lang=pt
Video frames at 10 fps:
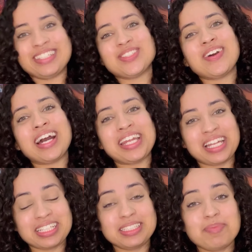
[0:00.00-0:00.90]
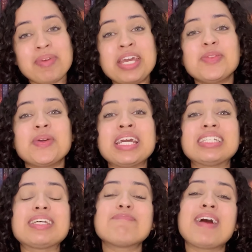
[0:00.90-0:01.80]
Eu sou Karina Nascimento e
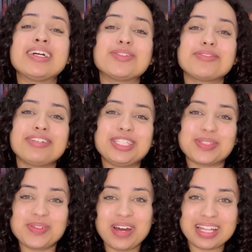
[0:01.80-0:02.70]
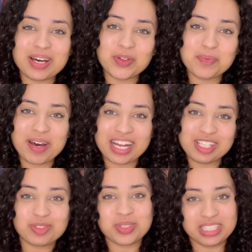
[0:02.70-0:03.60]
esse é mais um vídeo do canal do
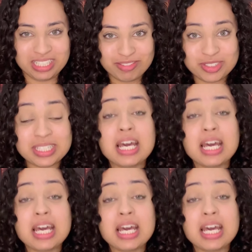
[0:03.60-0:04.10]
Paraíso dos Livros.